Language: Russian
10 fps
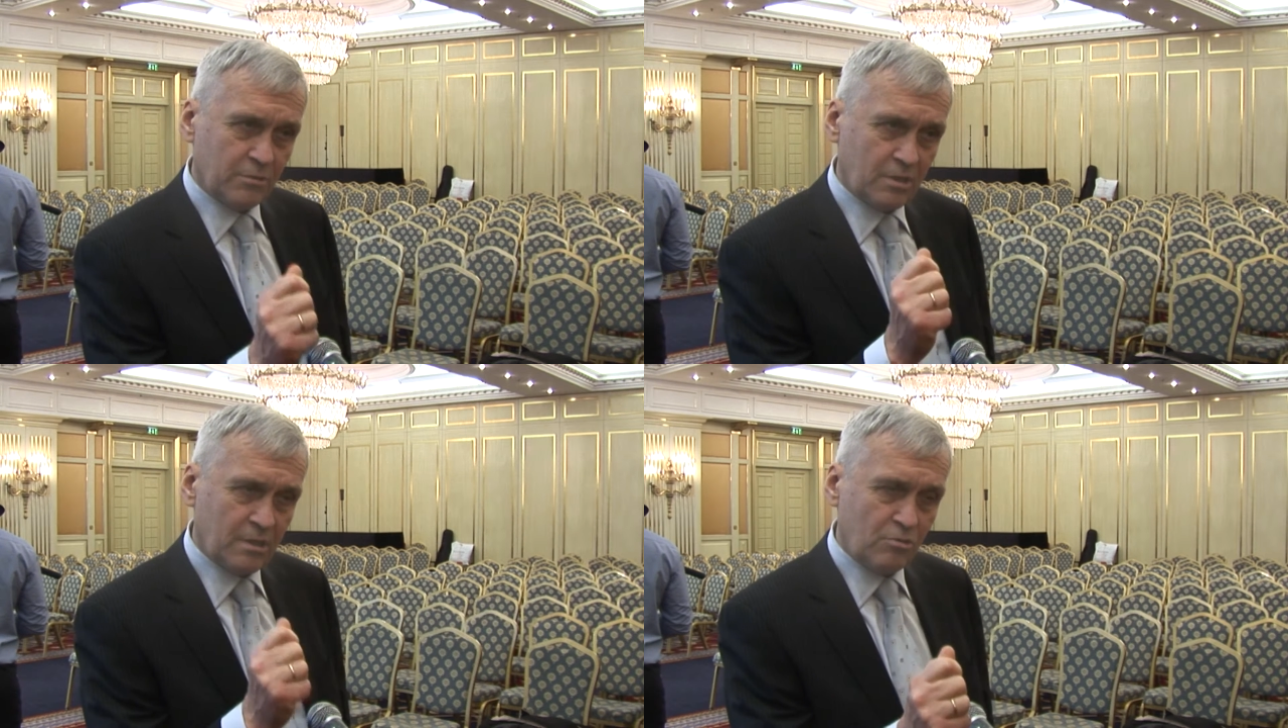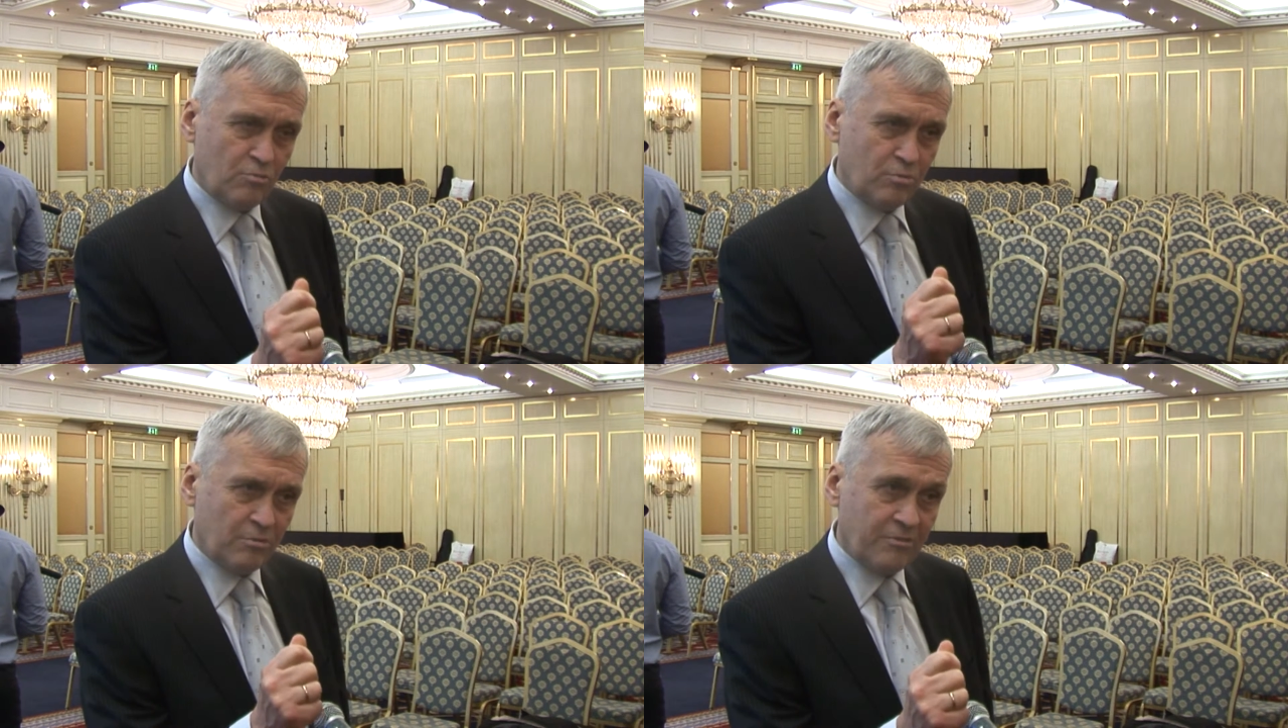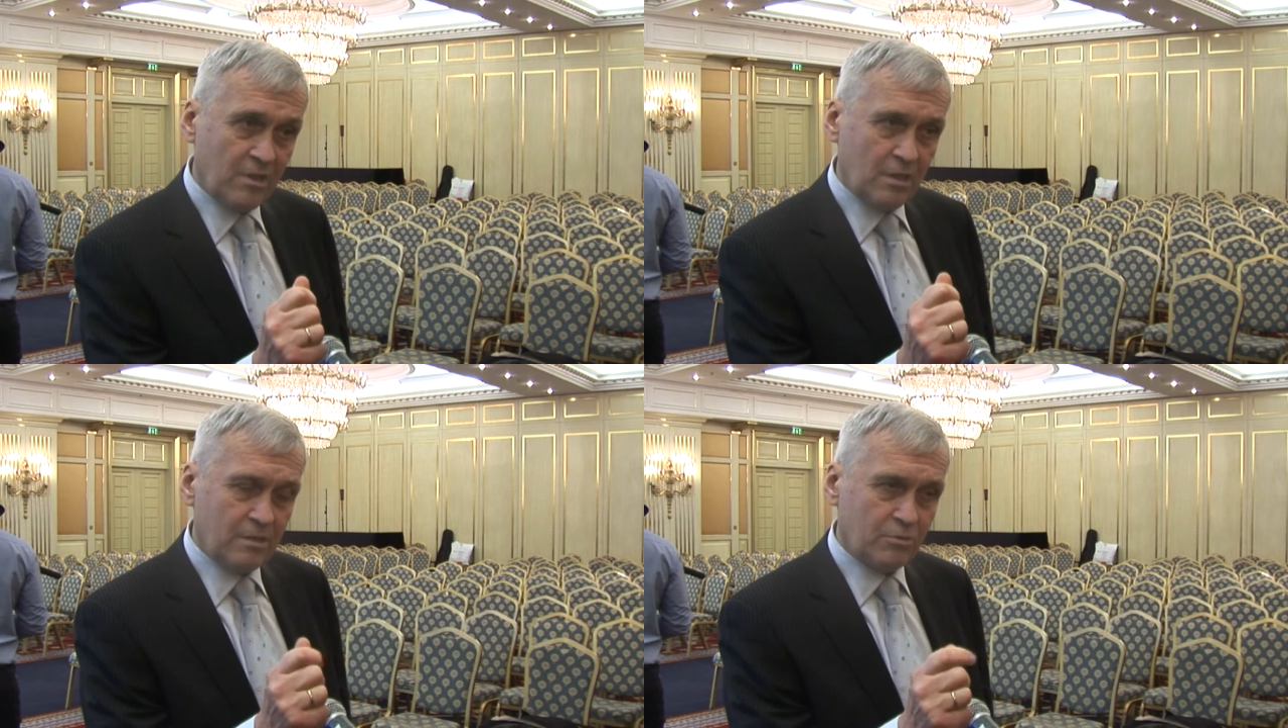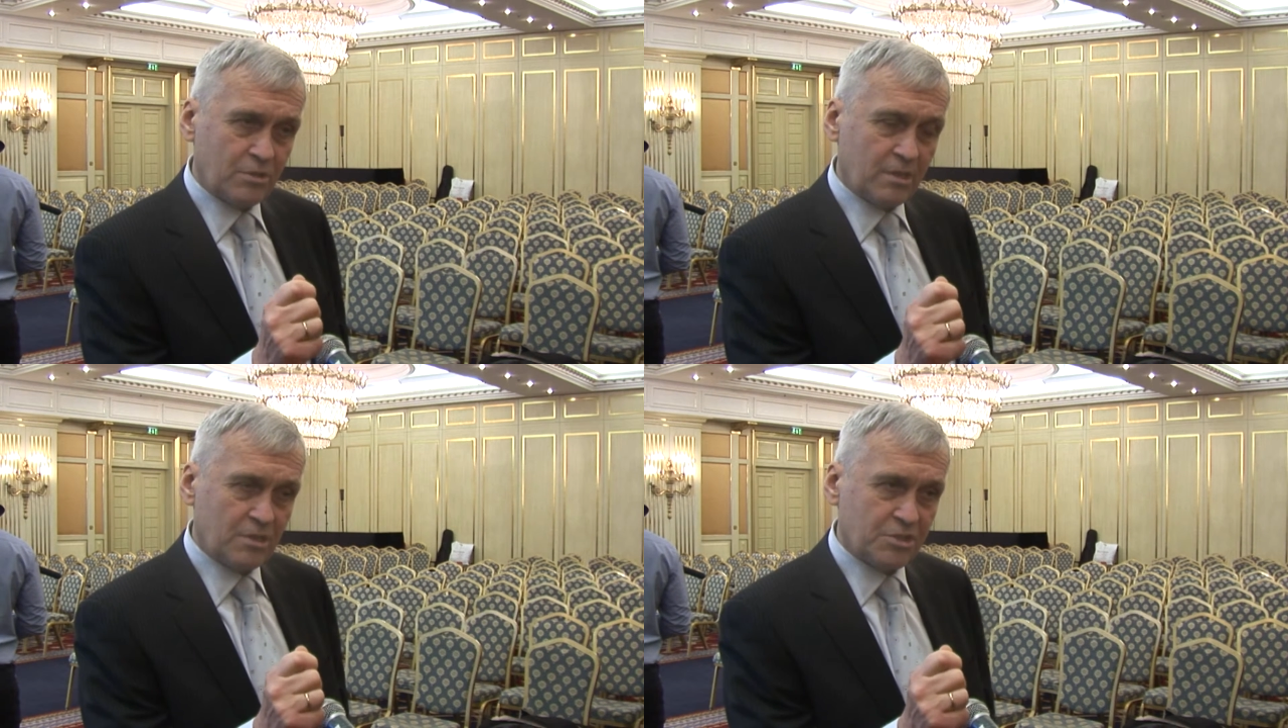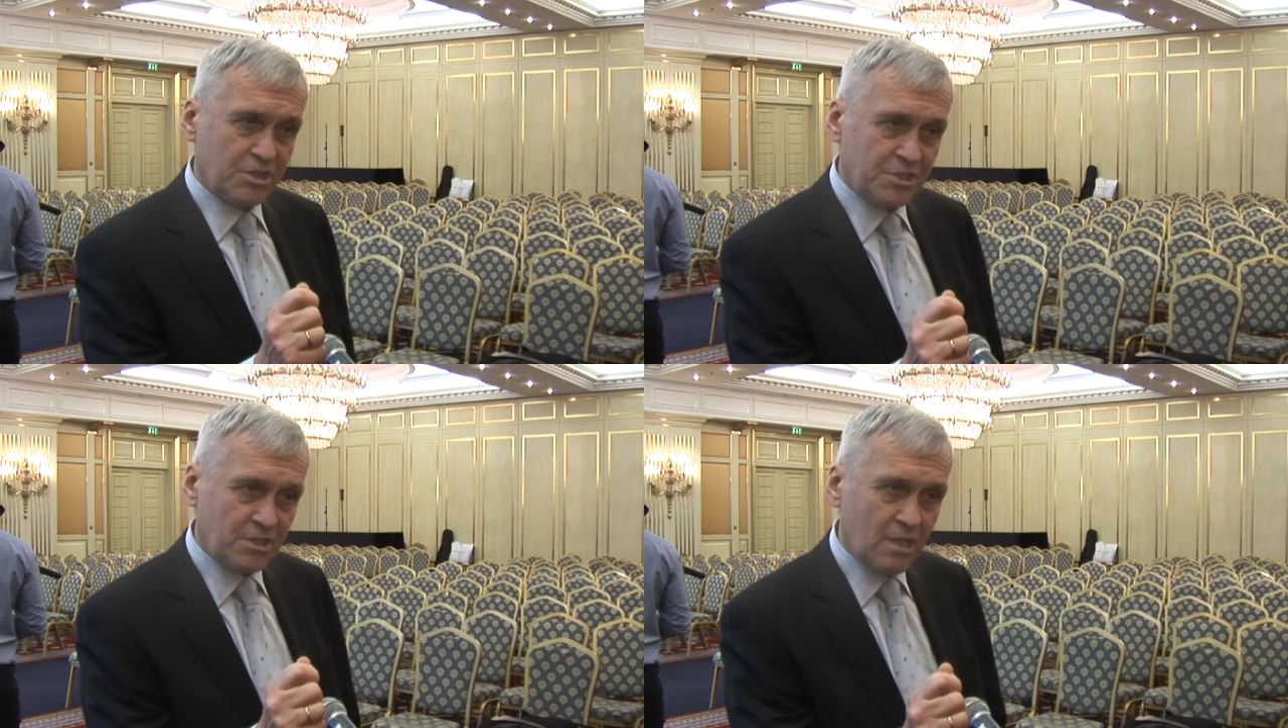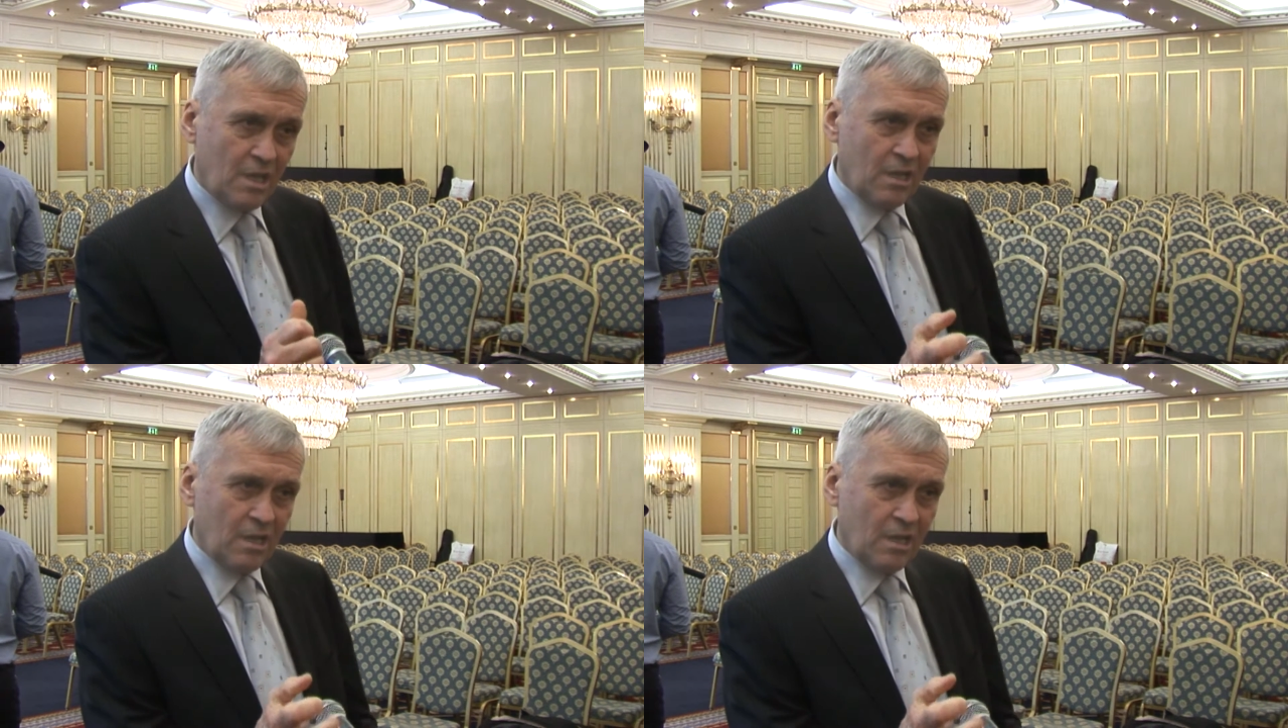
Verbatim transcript: вот она любовь и вот она жизнь.